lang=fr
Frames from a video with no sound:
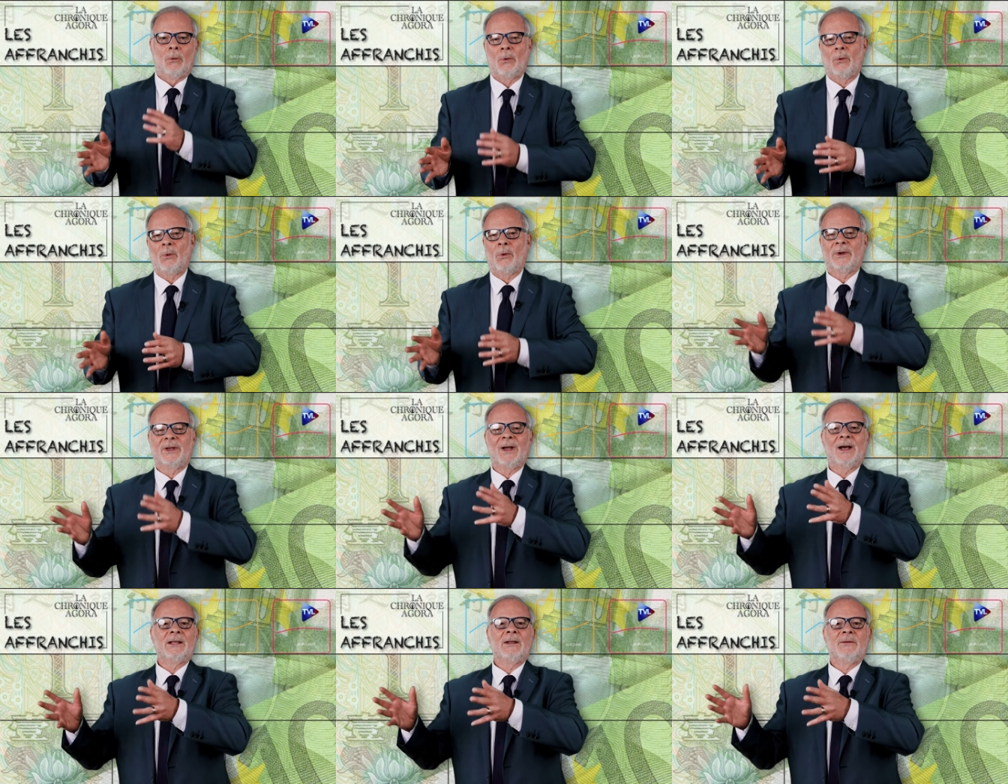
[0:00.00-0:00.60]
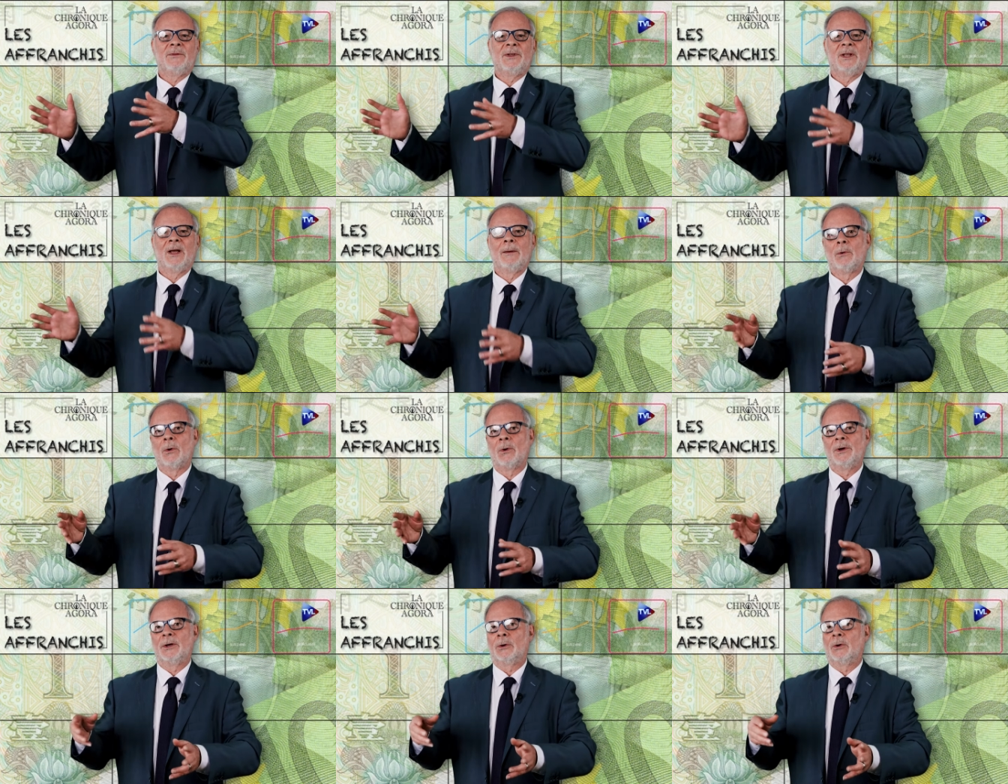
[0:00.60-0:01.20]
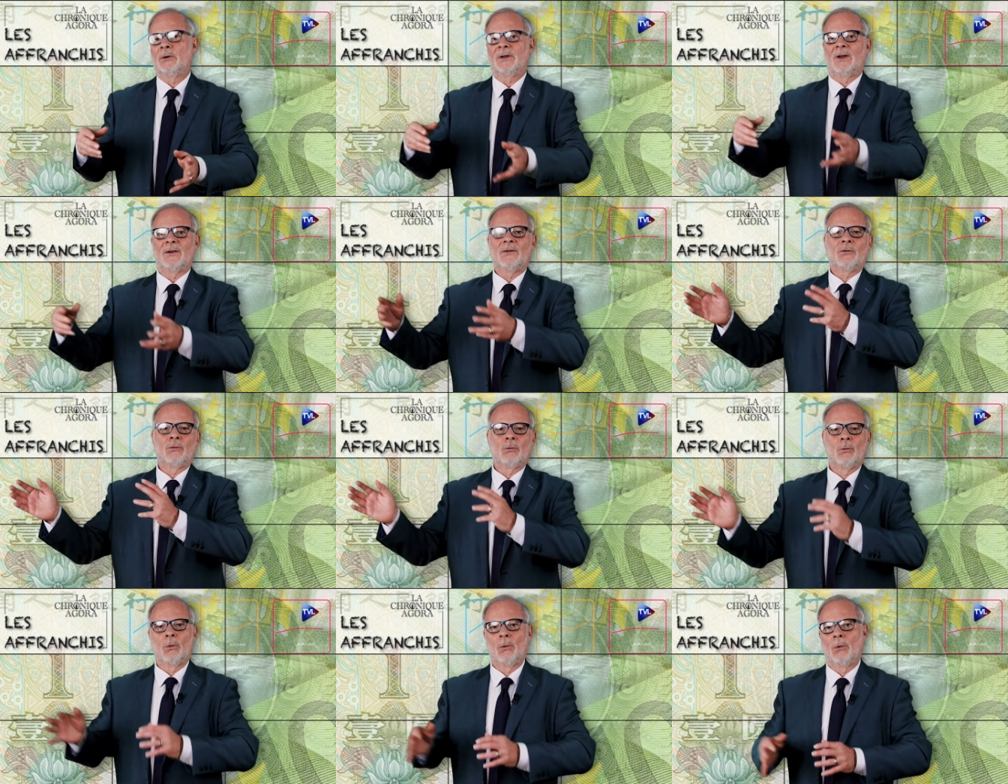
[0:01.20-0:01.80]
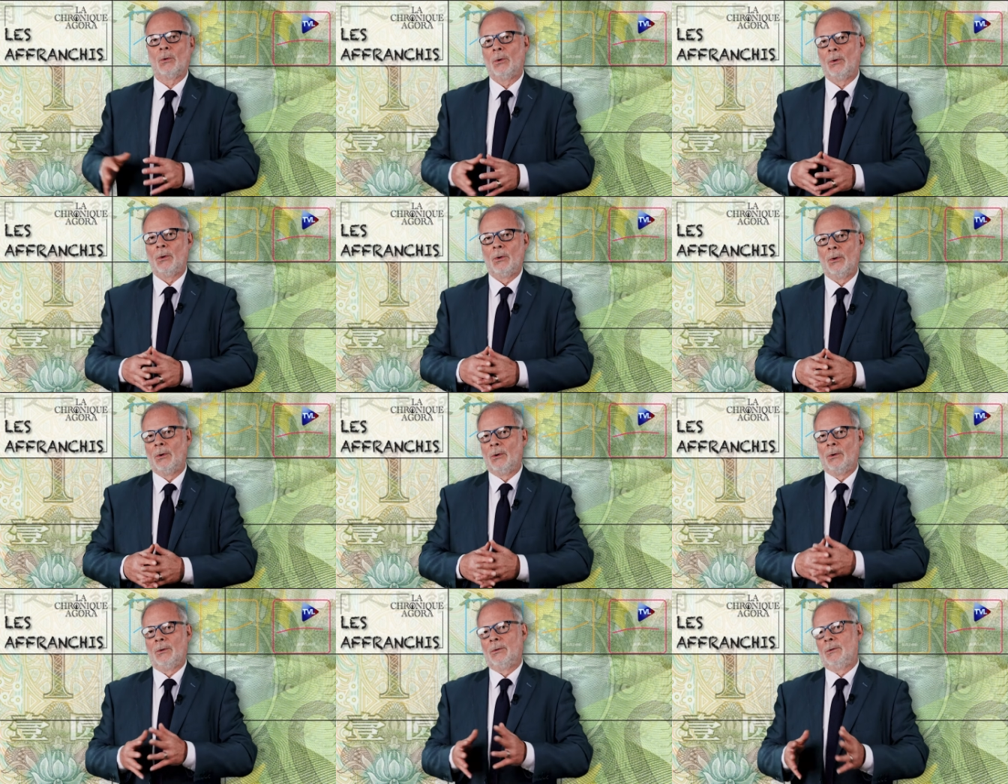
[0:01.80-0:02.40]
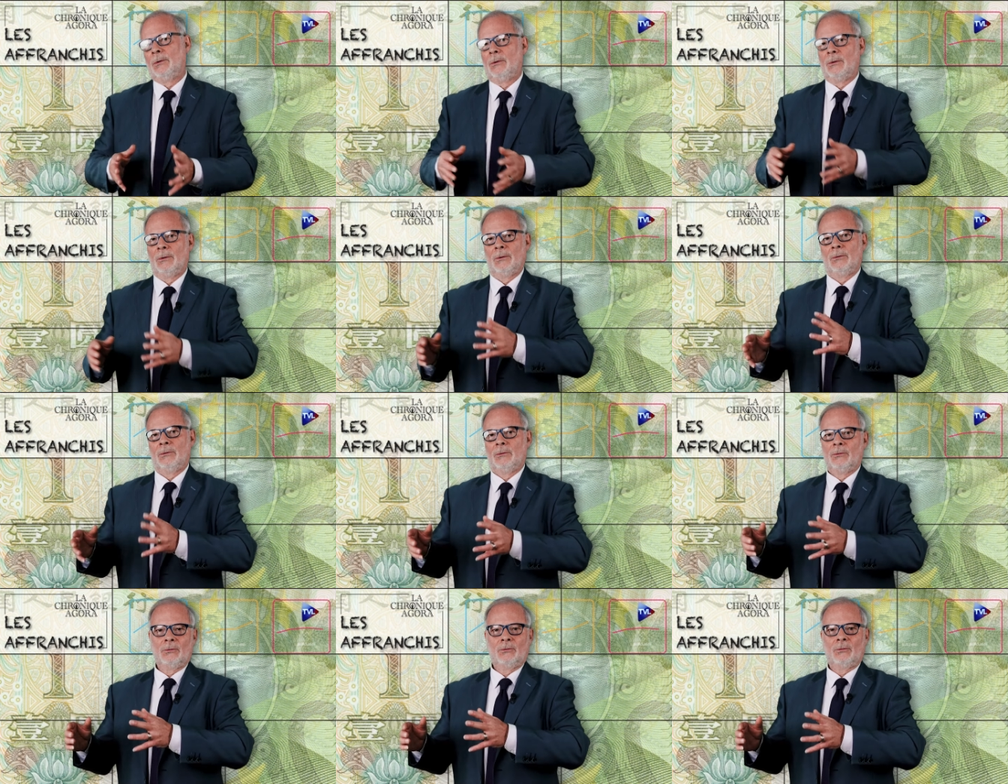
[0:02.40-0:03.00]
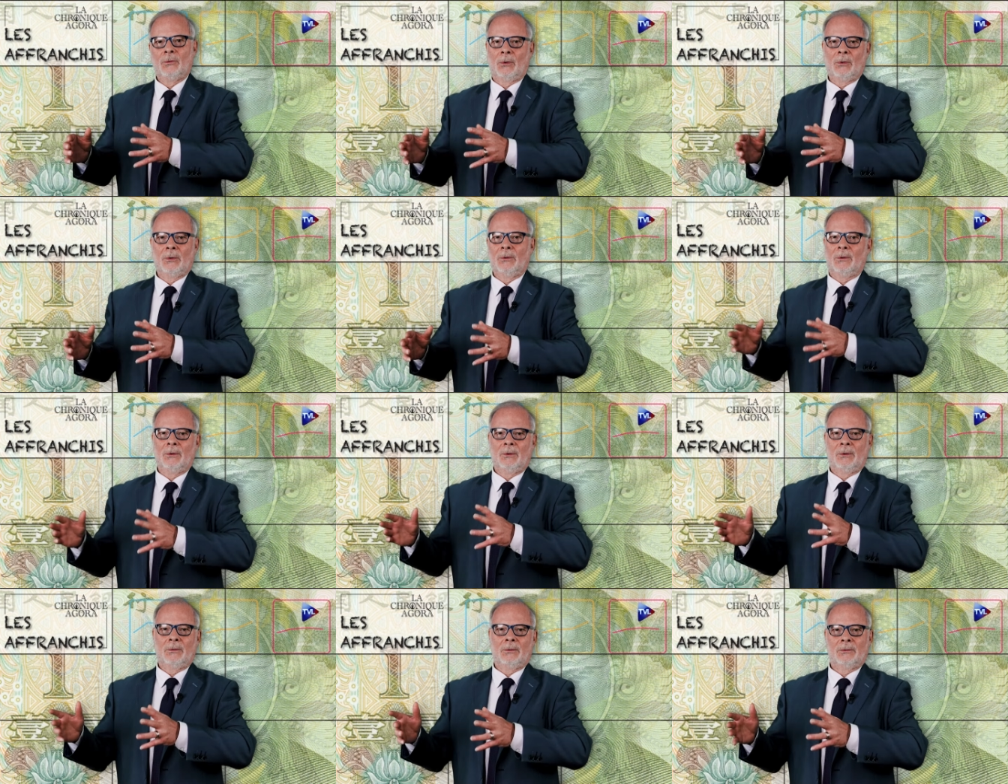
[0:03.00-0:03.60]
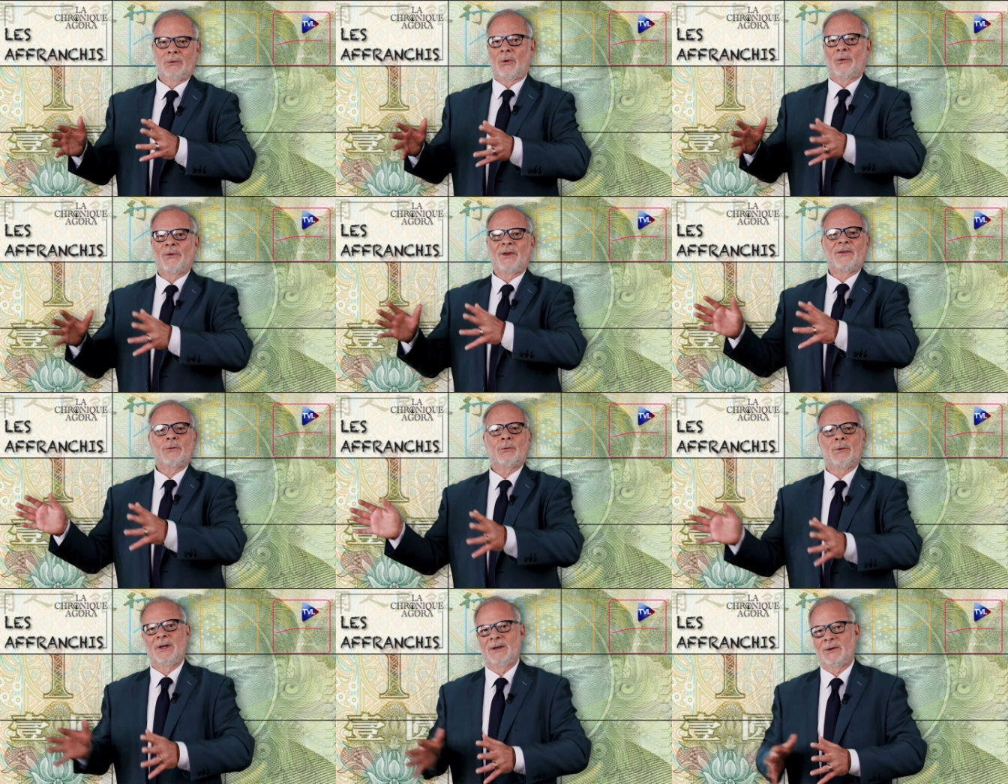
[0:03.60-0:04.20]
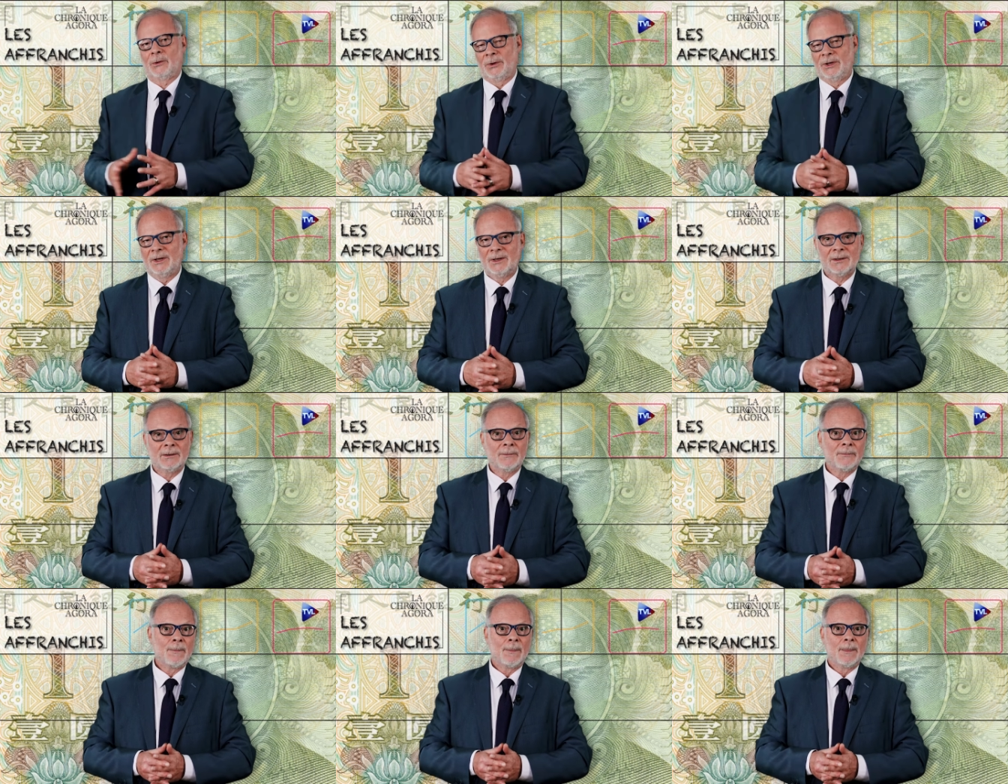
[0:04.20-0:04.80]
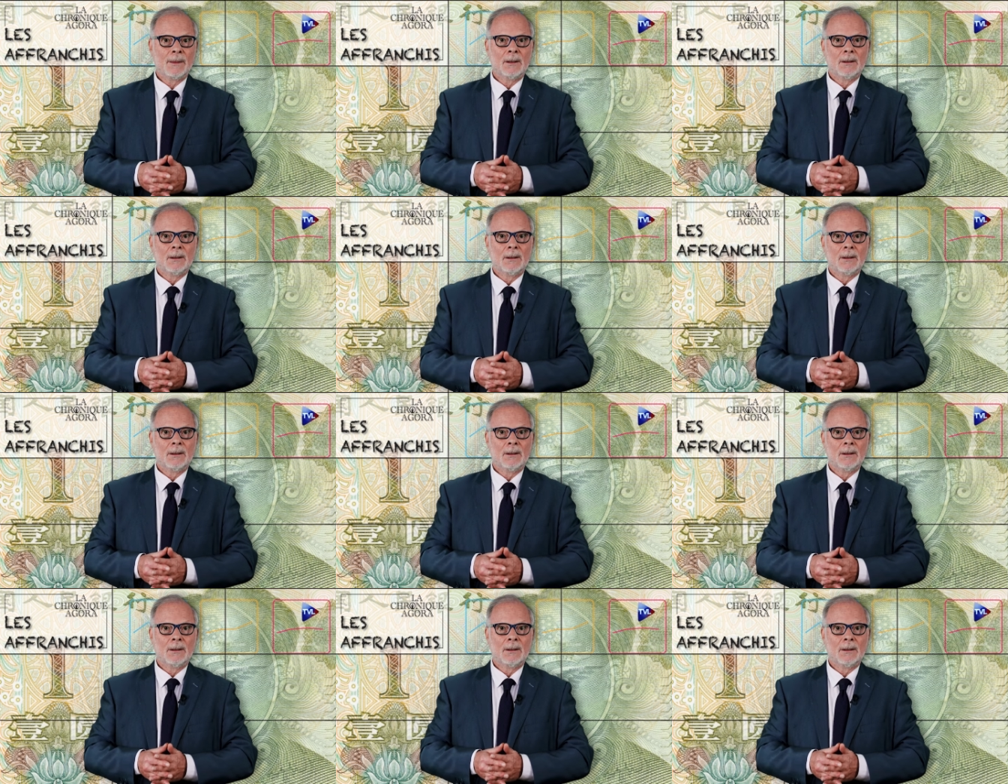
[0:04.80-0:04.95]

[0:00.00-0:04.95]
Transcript: On regarde évidemment les cotations euh, en transactions électroniques.